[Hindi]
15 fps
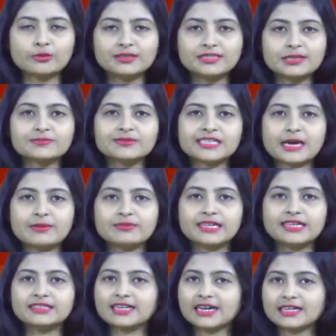को भी सब्सक्राइब
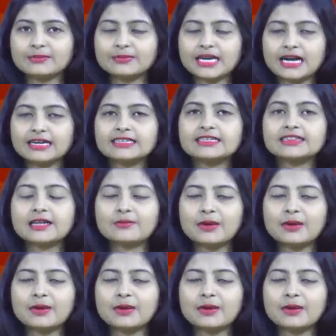कर ले ताकि बिहार की